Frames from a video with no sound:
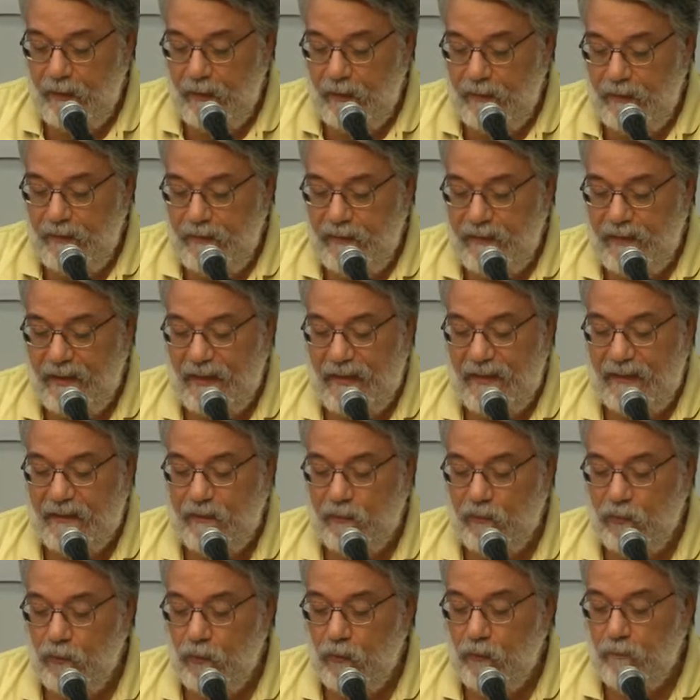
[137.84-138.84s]

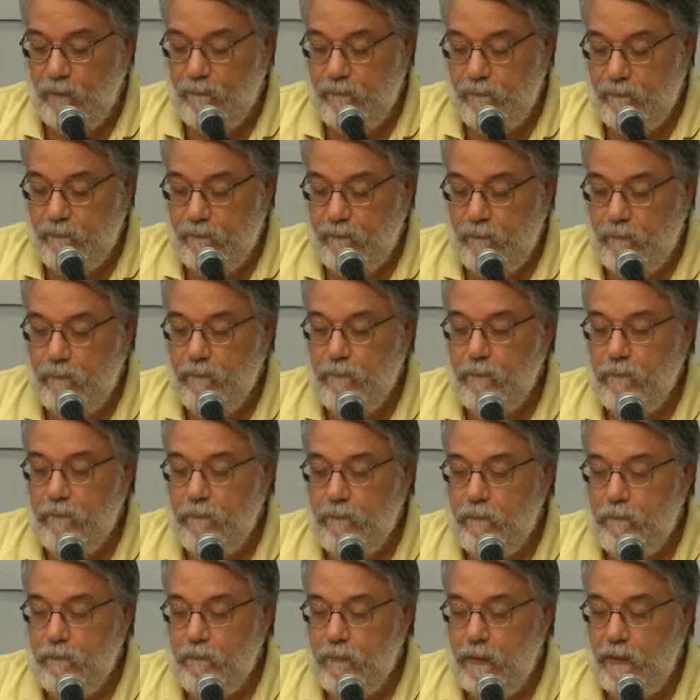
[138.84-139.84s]
Intanto
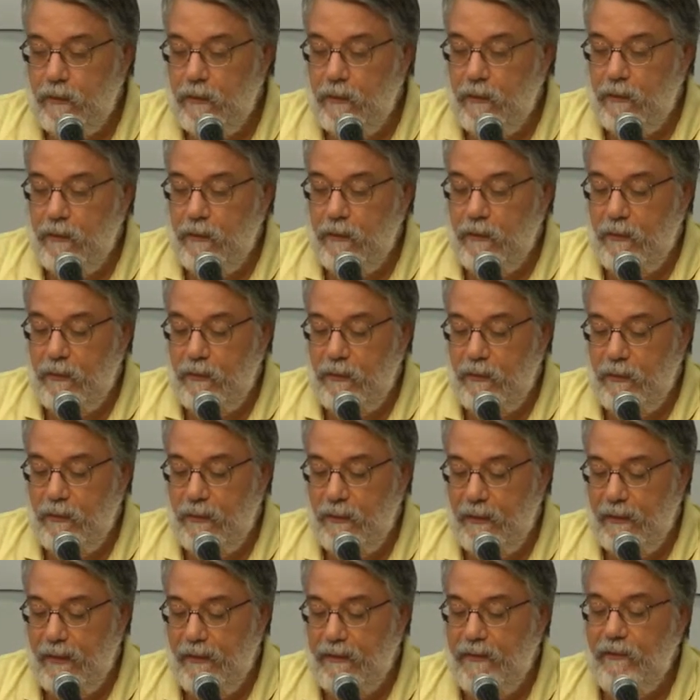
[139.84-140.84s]

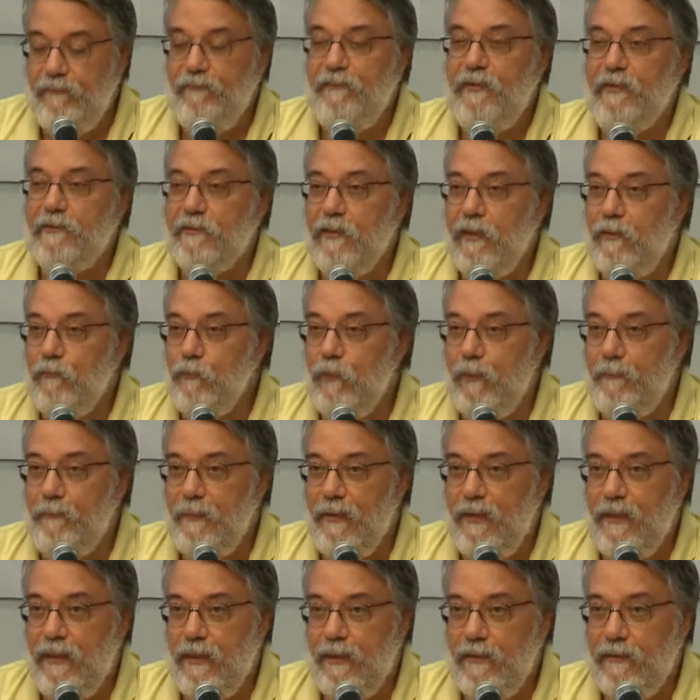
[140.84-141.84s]
eh, è divisa in due
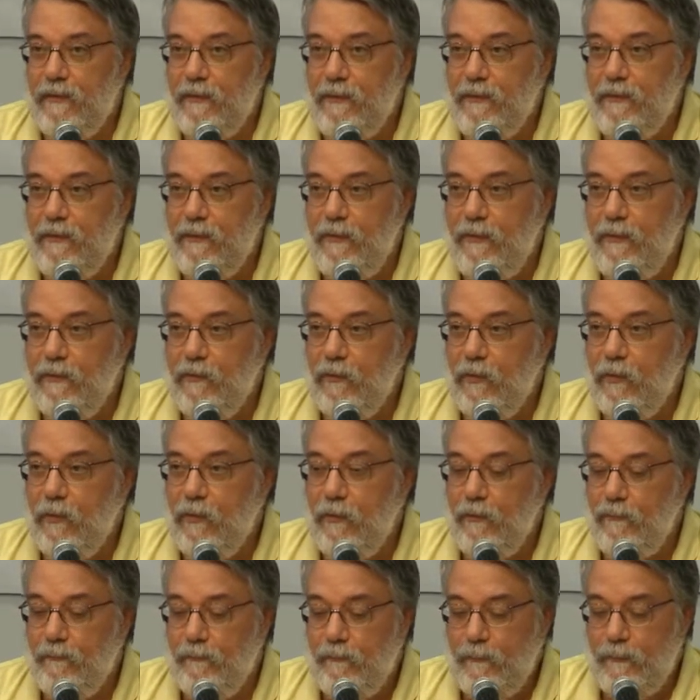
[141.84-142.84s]
parti il
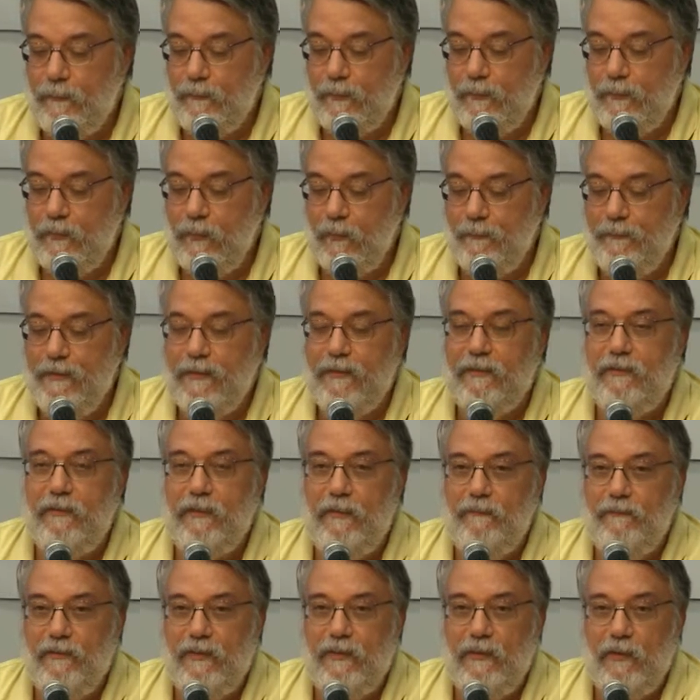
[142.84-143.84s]
titolo, gli
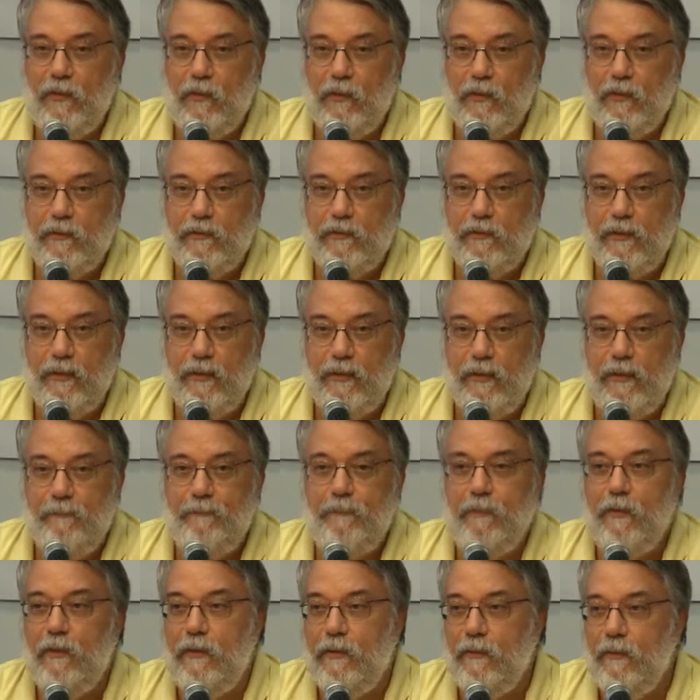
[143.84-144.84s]
obiettivi di lotta e
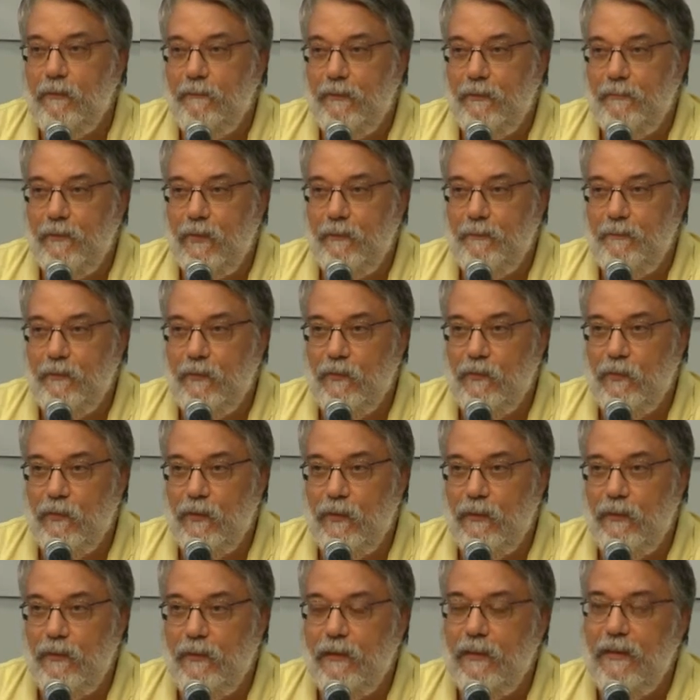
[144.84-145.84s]
poi come
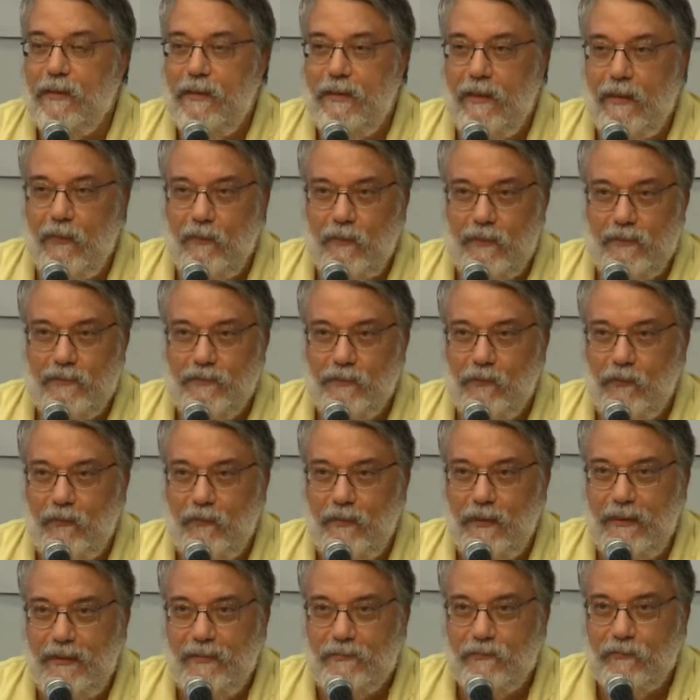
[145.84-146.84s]
proporli. È chiaro che c'è
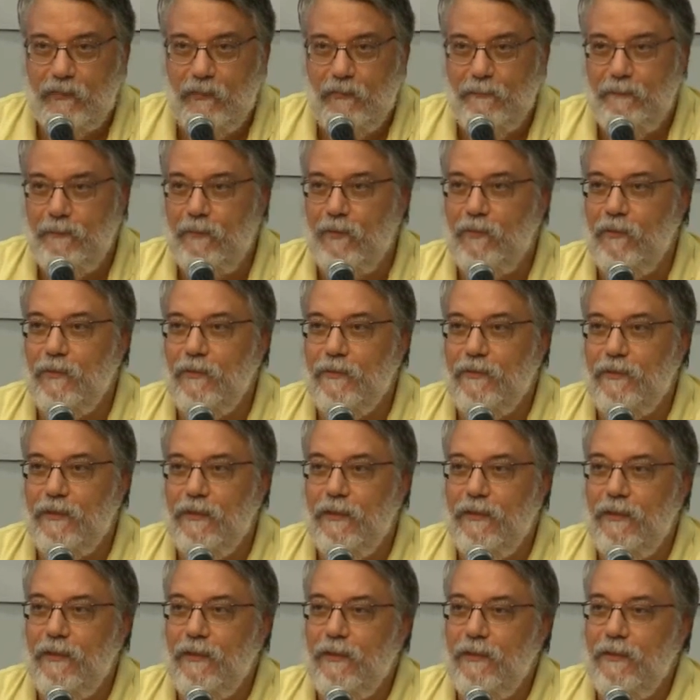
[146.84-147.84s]
un nesso, un
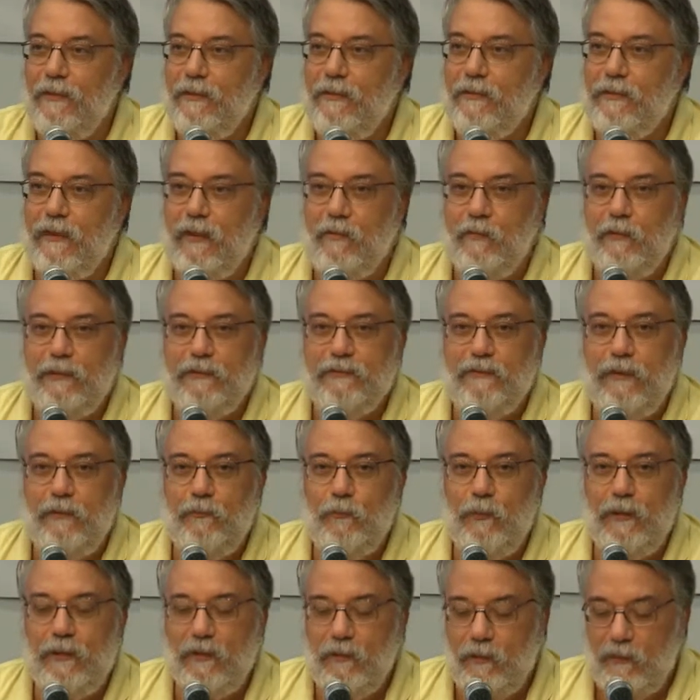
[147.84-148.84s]
ponte tra queste
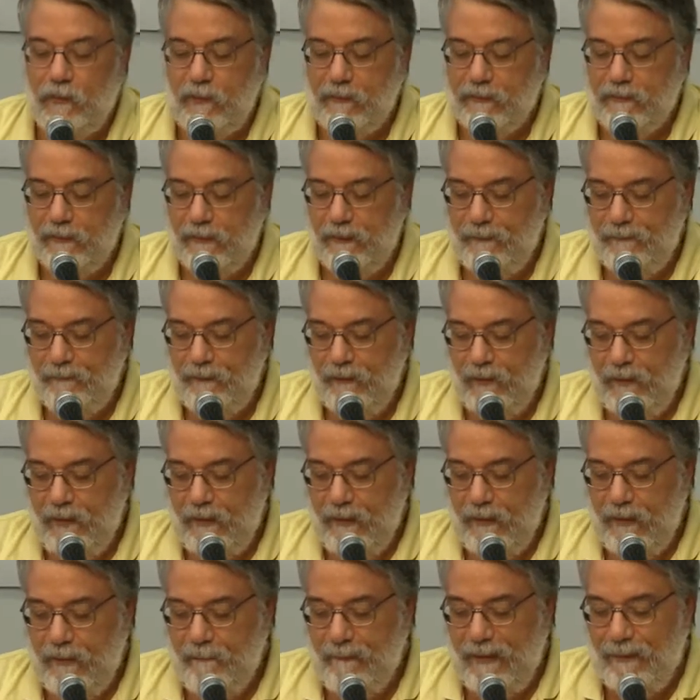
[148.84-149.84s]
due cose,
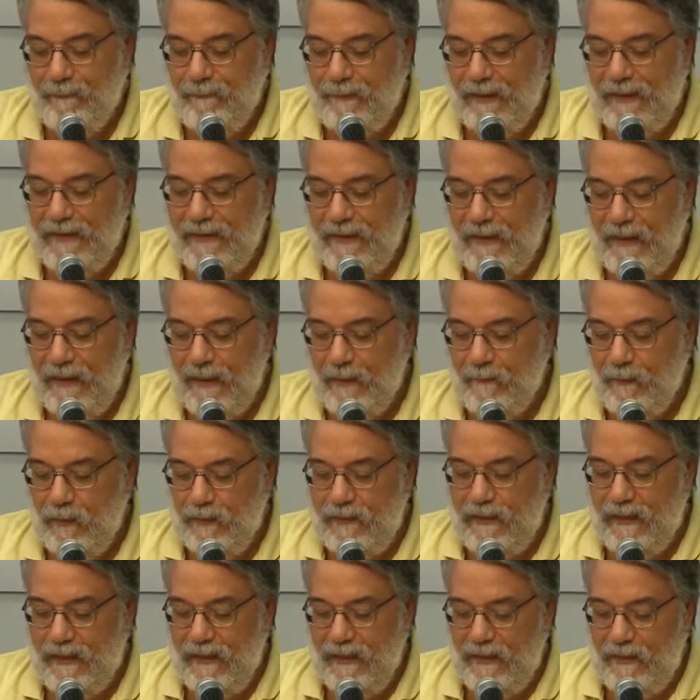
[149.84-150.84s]
ma
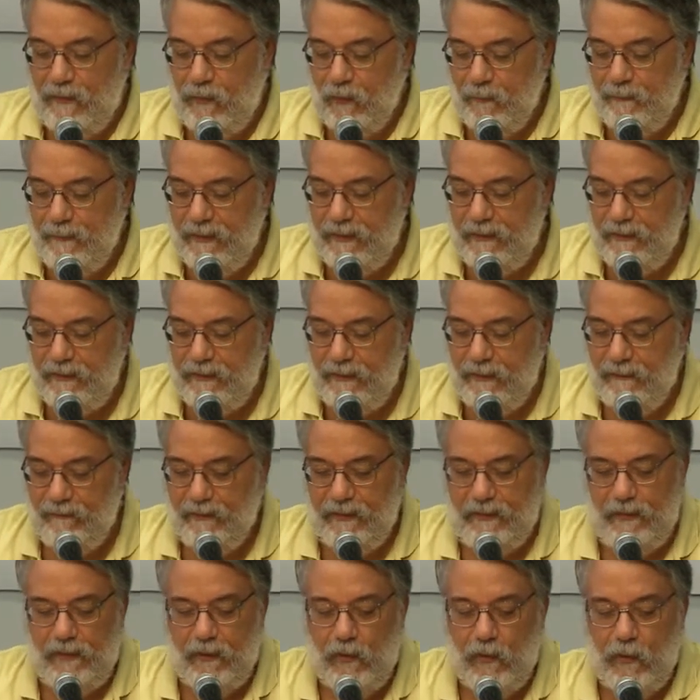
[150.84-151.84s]
partiamo dagli
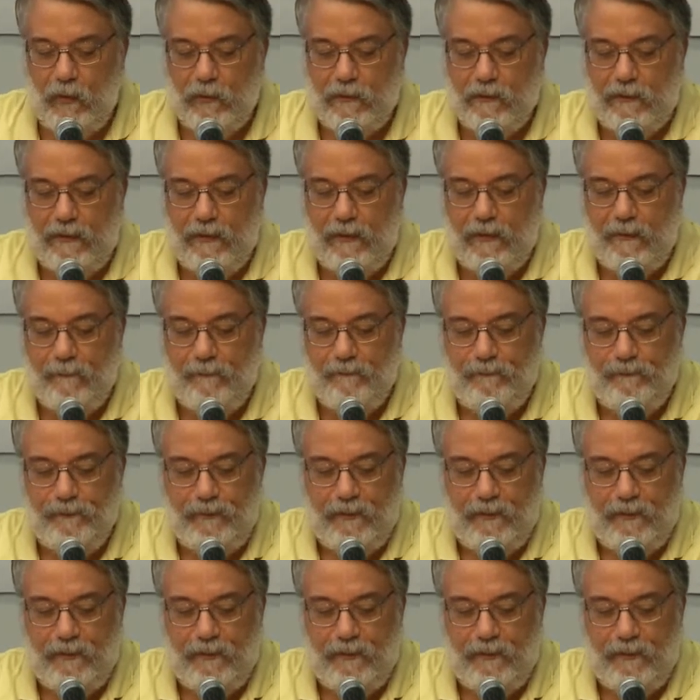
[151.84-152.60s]
obiettivi di lotta,